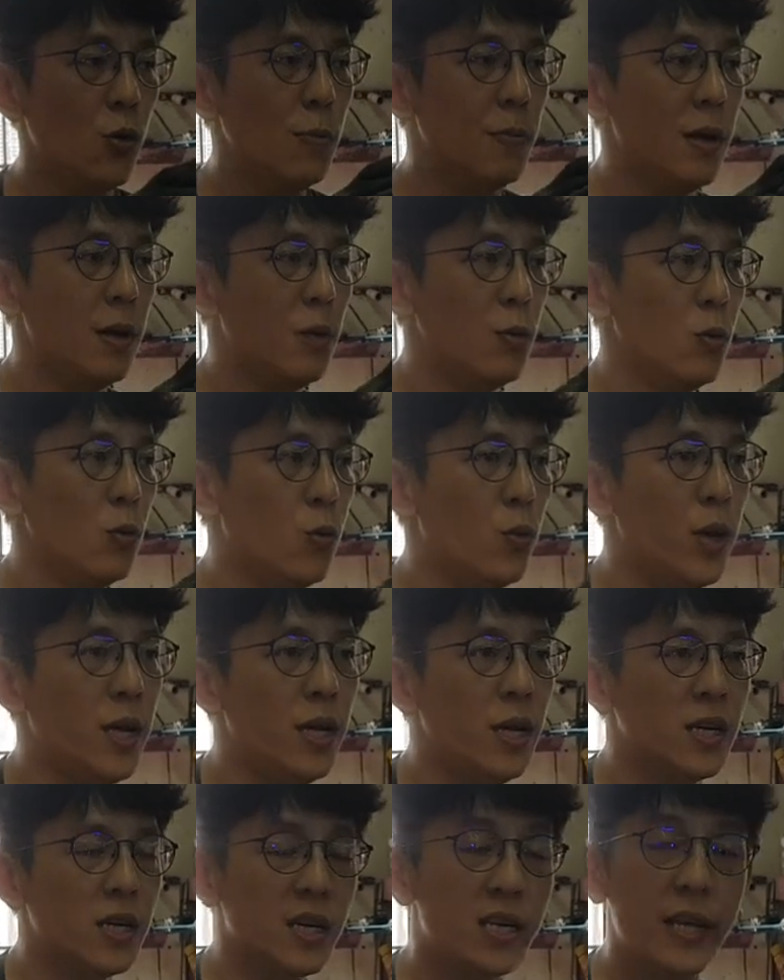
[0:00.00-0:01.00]
我们为
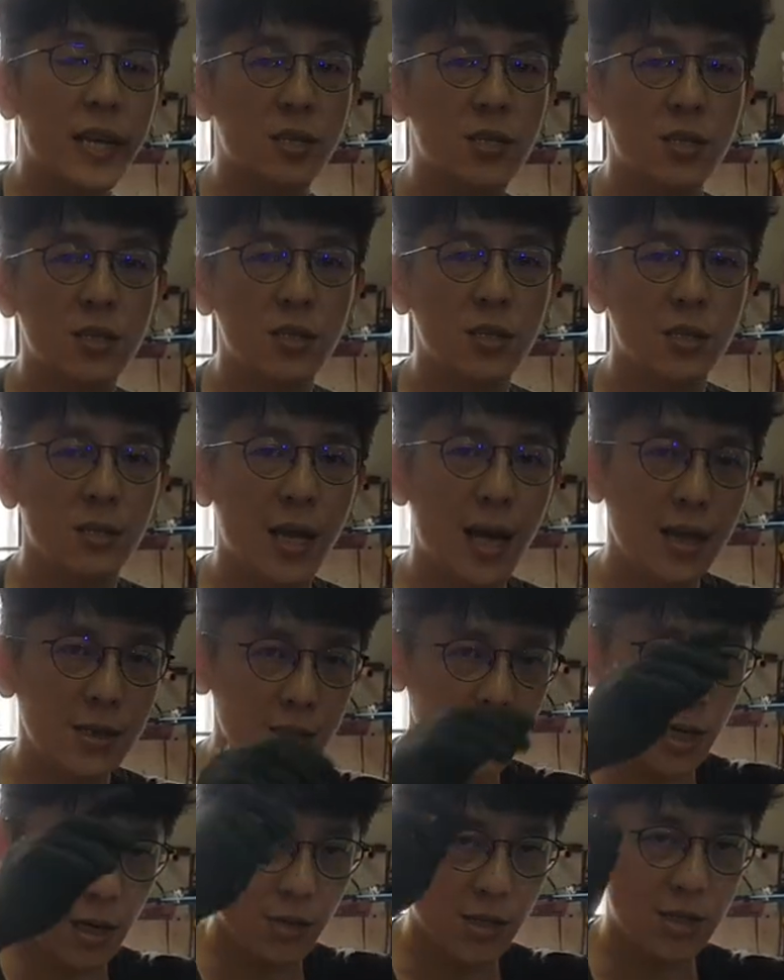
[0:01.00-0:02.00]
了一点四的它
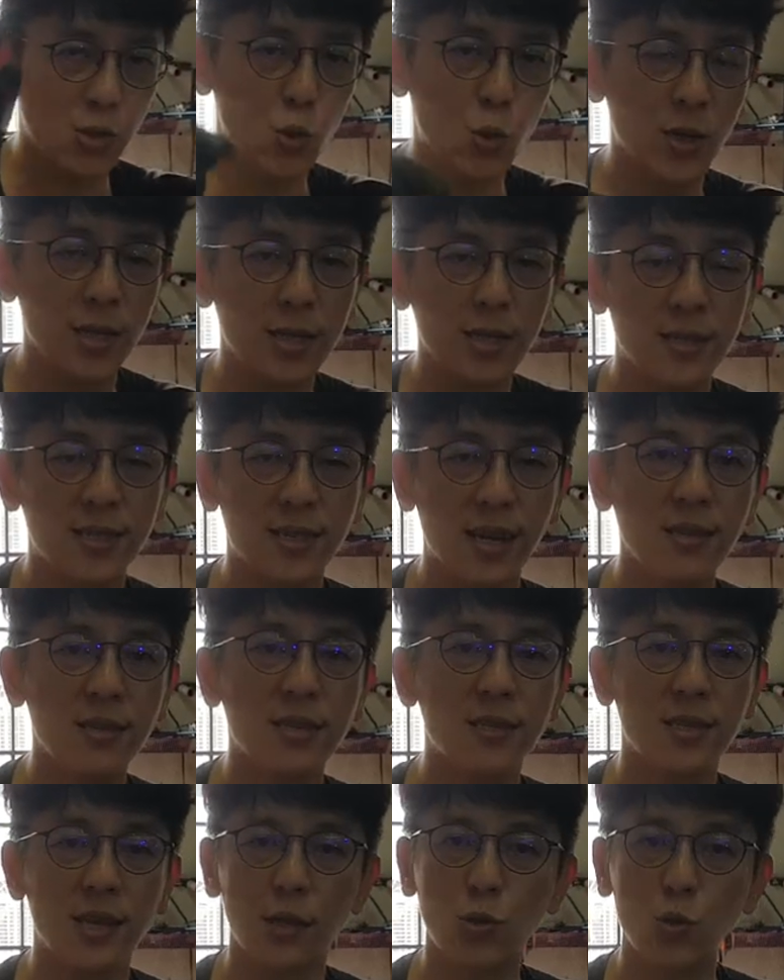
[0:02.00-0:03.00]
要做一个整
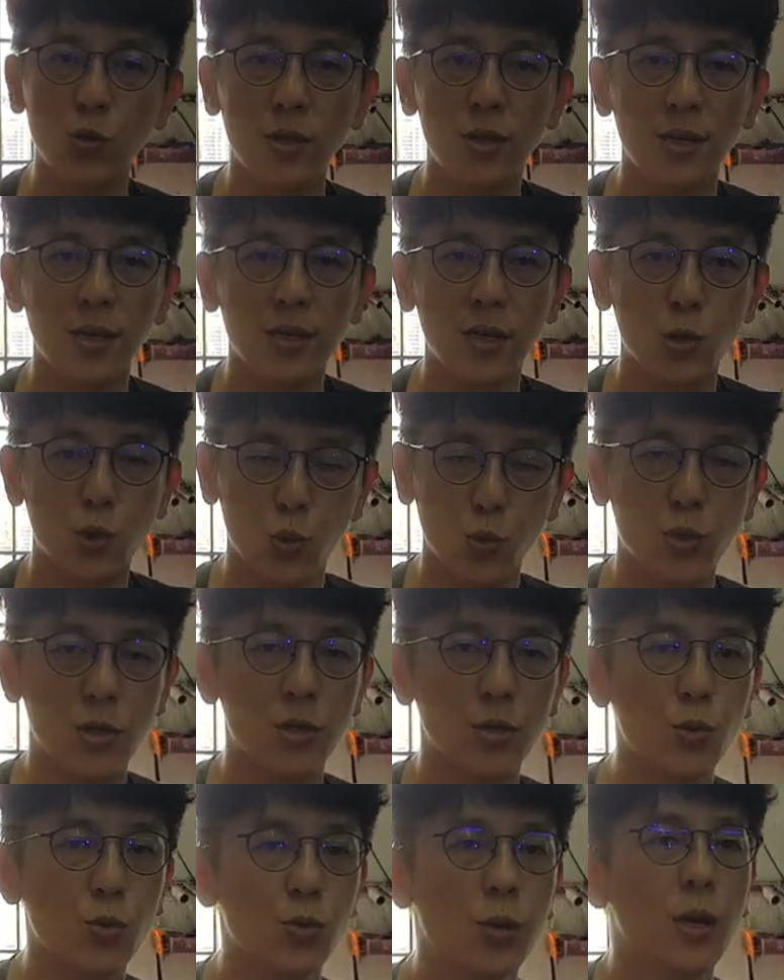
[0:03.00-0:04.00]
体乘坐的一个舒
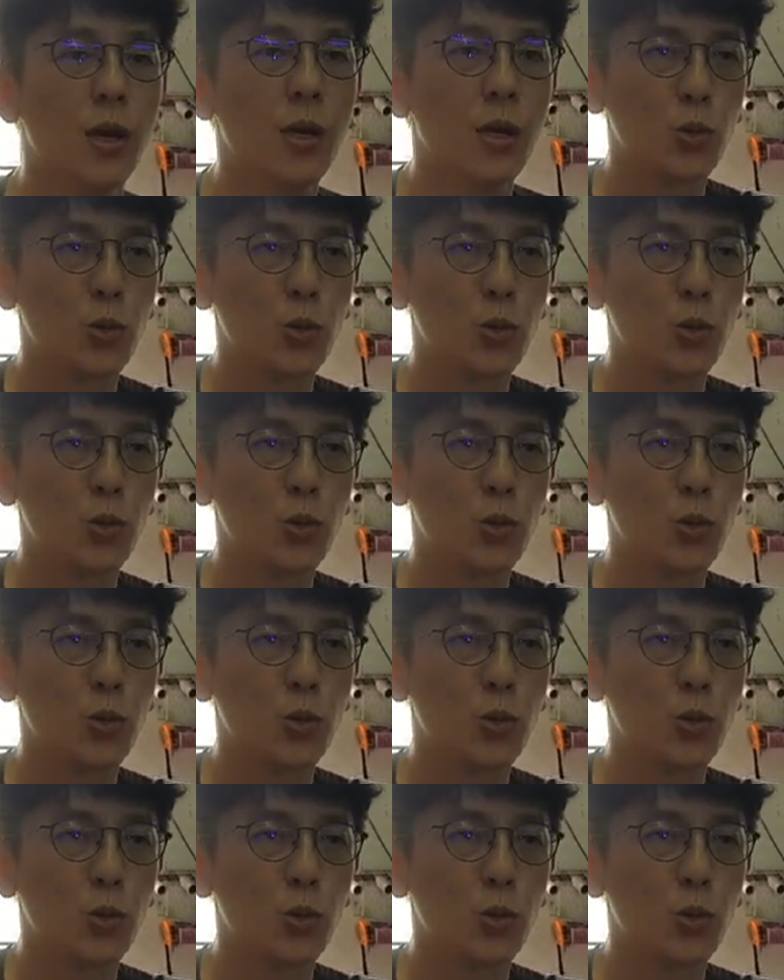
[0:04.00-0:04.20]
适度，